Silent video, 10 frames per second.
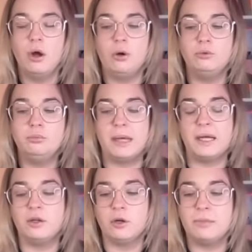on nous
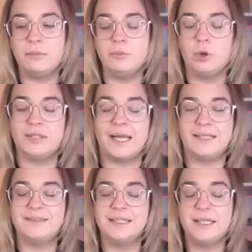parle quand même qu'on a
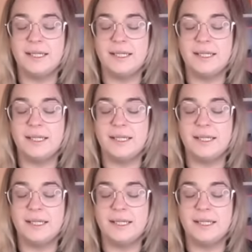assez